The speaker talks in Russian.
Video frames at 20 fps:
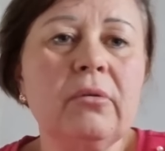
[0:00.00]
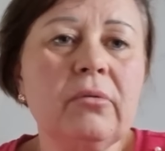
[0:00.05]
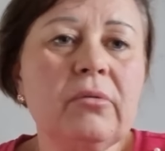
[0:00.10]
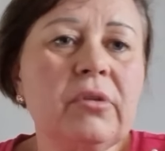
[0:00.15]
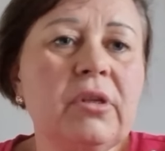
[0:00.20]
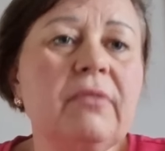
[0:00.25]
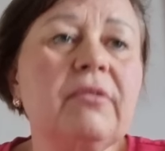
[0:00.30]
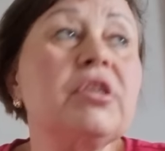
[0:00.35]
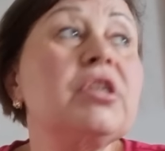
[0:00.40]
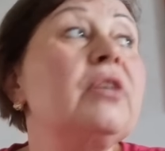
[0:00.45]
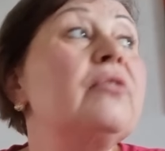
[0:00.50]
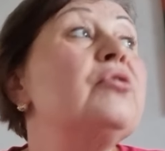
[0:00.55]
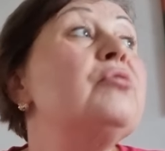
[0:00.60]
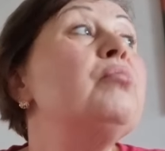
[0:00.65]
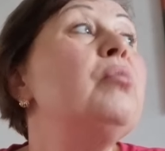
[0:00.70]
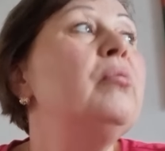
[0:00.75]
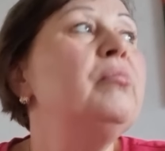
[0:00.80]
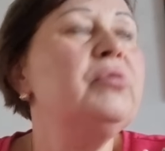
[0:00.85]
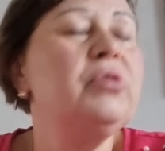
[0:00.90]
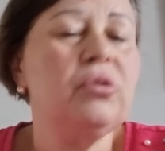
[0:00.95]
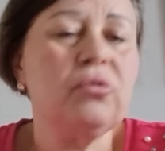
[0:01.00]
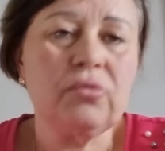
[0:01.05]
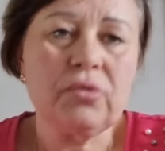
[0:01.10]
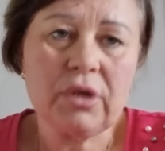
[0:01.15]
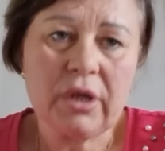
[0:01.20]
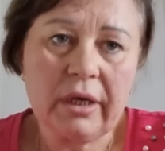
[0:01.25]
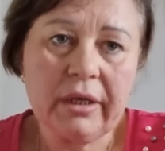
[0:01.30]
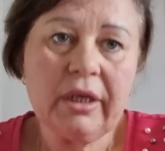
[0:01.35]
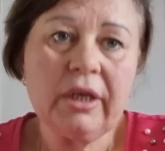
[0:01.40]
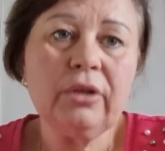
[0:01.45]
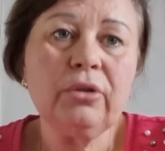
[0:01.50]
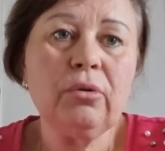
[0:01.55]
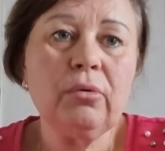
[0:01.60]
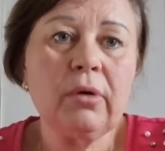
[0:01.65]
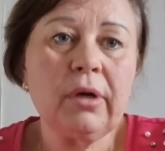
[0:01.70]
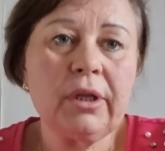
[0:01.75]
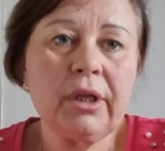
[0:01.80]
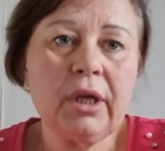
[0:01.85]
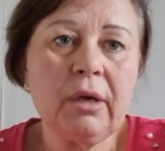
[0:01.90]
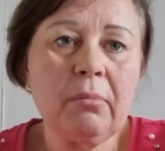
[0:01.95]
Девочки, вспомните, уже каких
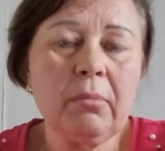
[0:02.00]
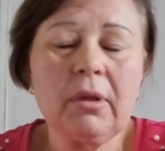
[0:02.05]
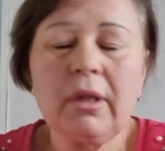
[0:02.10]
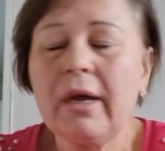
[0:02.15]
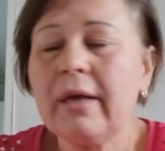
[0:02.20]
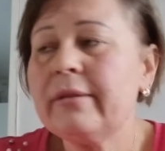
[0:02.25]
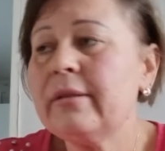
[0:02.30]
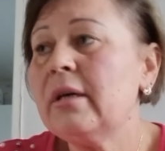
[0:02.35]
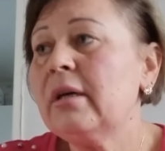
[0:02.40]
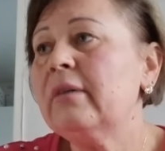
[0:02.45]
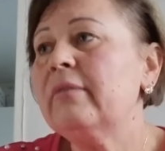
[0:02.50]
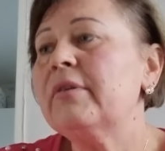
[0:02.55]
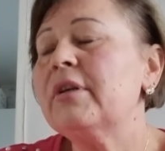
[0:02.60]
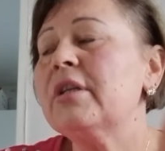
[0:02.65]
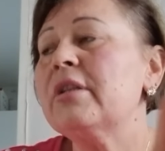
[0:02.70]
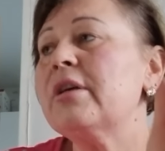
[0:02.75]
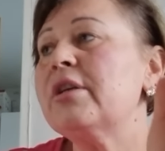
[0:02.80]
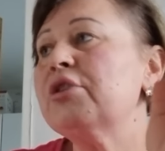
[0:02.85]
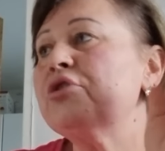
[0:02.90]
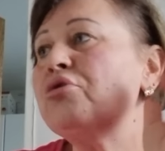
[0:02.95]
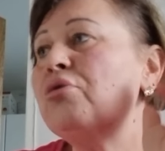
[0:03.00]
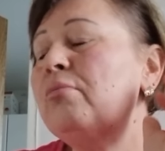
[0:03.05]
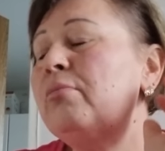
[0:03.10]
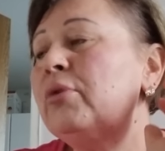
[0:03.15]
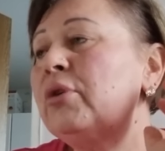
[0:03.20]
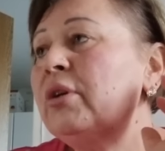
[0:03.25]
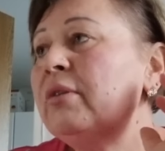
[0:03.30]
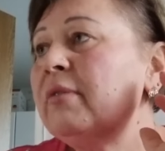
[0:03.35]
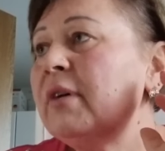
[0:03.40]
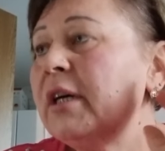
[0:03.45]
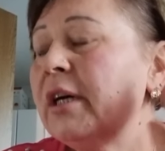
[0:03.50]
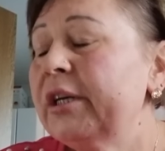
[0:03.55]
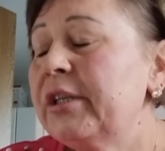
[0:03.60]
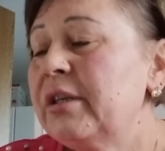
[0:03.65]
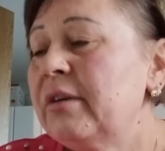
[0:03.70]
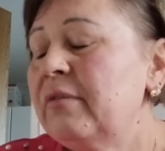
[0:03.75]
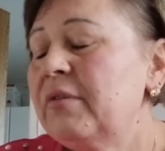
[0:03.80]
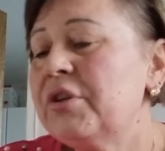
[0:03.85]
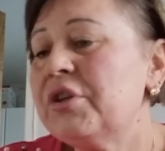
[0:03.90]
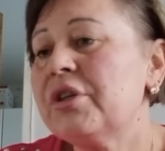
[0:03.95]
только не было. Одна говорила, из дома не
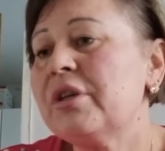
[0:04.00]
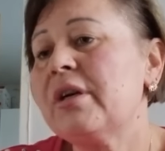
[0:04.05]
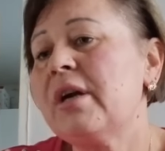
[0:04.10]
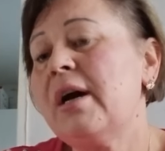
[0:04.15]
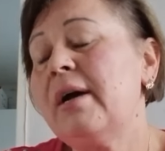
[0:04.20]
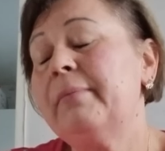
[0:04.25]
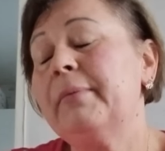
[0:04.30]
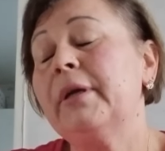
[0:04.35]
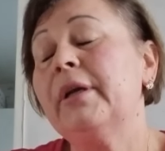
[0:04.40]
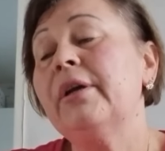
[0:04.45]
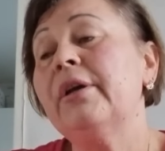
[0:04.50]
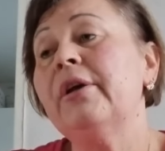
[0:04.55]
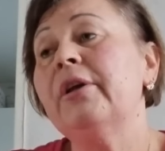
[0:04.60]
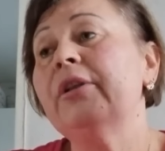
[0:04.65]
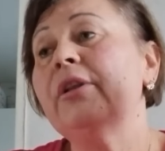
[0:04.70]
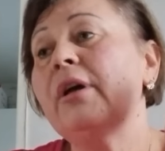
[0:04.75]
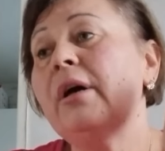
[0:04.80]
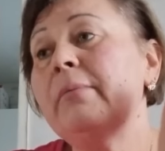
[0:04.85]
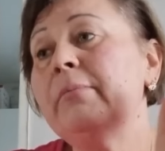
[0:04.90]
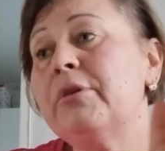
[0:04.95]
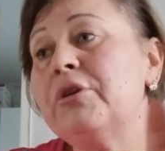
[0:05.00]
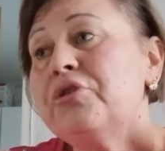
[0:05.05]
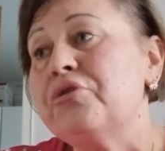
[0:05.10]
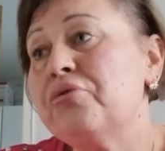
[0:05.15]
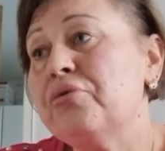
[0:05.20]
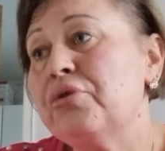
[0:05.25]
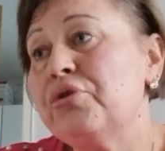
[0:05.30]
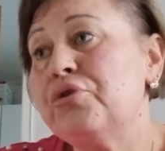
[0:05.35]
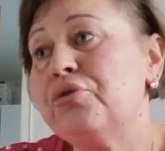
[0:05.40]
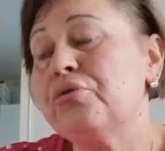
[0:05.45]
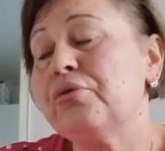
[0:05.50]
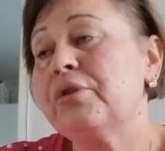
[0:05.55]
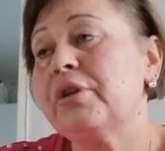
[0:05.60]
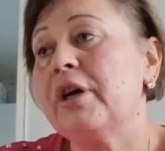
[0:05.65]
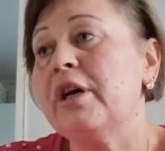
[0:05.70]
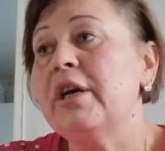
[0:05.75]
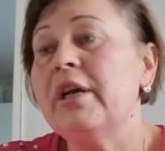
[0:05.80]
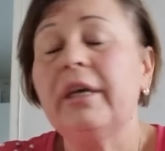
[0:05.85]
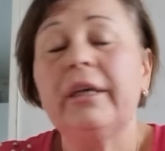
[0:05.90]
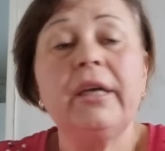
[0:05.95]
выходи вечерами, там еще
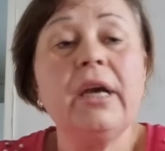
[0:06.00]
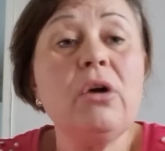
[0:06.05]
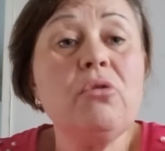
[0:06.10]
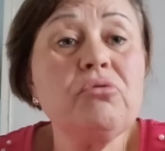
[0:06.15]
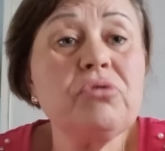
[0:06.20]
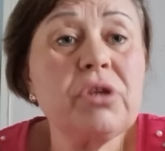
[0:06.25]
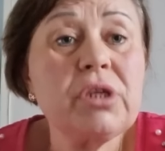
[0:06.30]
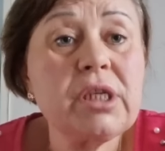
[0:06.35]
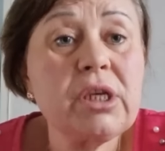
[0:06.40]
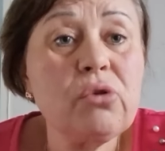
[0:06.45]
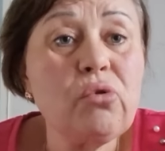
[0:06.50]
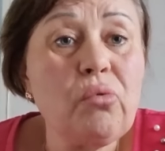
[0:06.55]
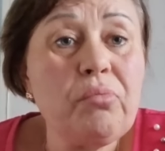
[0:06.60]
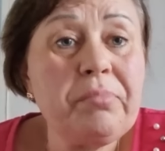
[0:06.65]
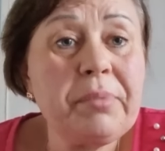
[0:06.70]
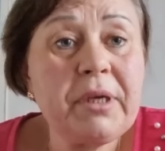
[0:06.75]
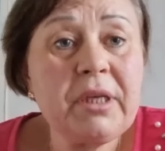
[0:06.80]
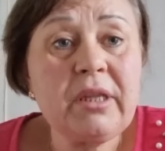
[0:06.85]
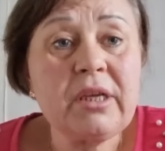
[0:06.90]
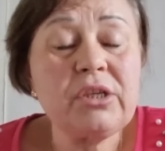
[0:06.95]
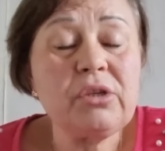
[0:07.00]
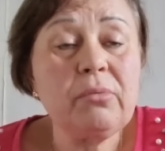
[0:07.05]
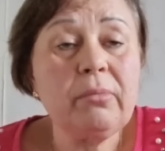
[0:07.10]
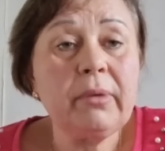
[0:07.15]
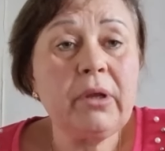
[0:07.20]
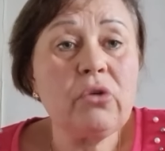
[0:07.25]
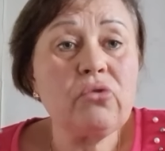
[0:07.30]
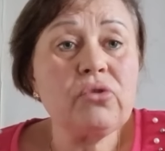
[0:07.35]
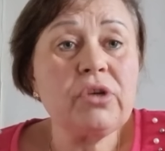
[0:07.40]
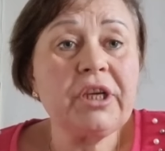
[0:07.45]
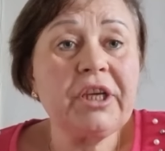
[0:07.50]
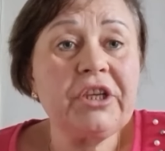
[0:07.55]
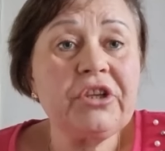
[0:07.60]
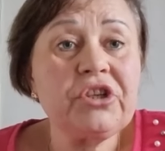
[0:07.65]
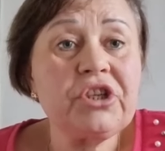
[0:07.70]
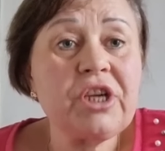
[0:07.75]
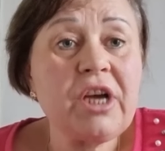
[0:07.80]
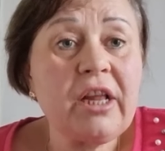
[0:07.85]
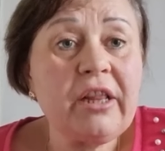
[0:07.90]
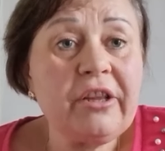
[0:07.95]
что-то. Я уже закупилась, у меня уже
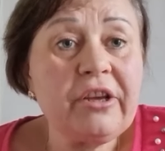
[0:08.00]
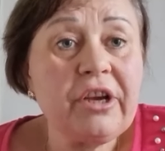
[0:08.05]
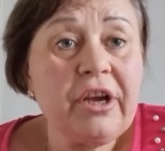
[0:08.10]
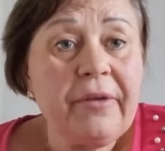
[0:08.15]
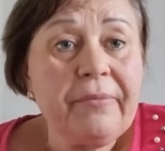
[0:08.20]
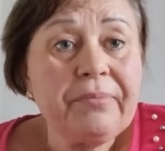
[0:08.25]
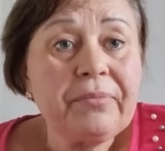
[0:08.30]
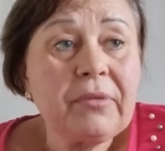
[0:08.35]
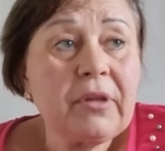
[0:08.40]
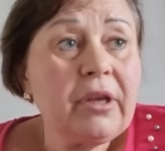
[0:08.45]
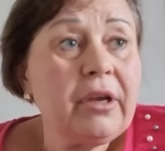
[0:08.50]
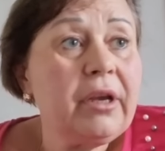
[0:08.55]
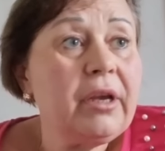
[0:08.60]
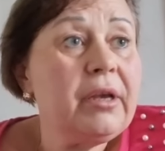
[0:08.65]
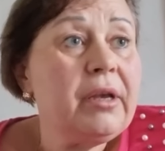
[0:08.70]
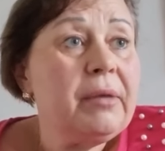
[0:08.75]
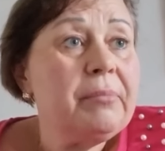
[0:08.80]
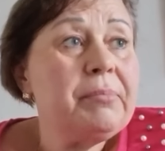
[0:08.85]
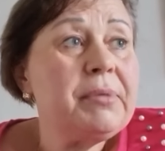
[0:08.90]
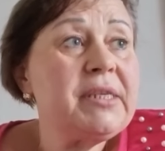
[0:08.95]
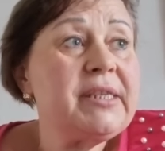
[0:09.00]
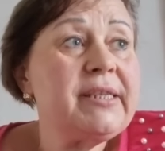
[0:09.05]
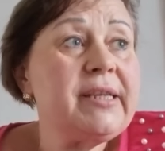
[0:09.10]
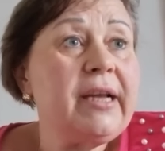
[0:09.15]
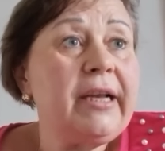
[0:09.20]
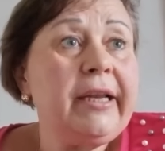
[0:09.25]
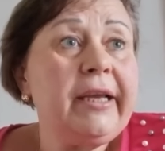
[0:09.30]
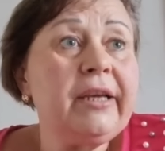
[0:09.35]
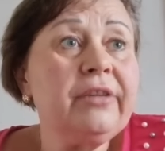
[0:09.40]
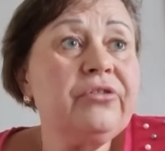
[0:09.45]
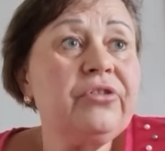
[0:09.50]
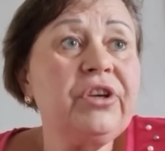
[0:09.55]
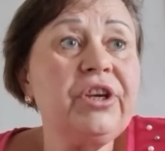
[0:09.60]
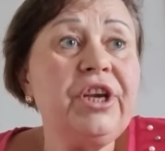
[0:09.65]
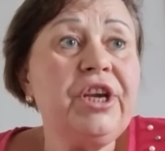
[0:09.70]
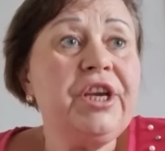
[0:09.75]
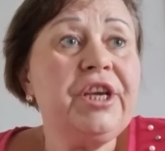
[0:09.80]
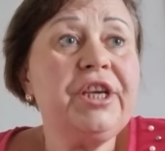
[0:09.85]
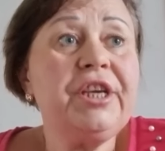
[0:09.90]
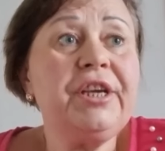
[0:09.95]
кинжалы, э, э, пиздолеты
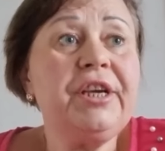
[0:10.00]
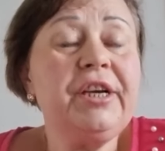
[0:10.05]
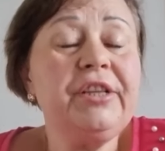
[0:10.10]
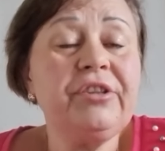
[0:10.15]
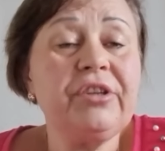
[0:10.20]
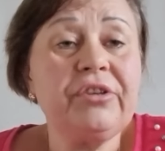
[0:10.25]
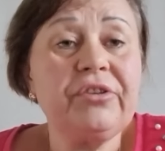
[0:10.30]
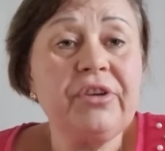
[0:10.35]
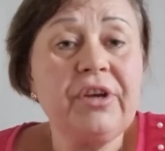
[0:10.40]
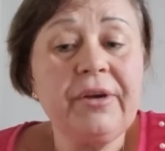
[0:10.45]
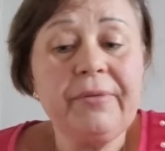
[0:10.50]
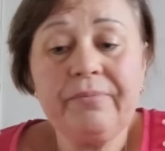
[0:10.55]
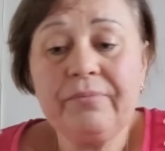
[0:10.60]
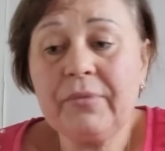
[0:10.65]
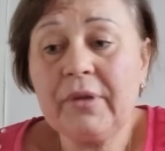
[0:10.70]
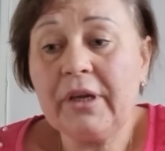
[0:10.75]
и этот, э,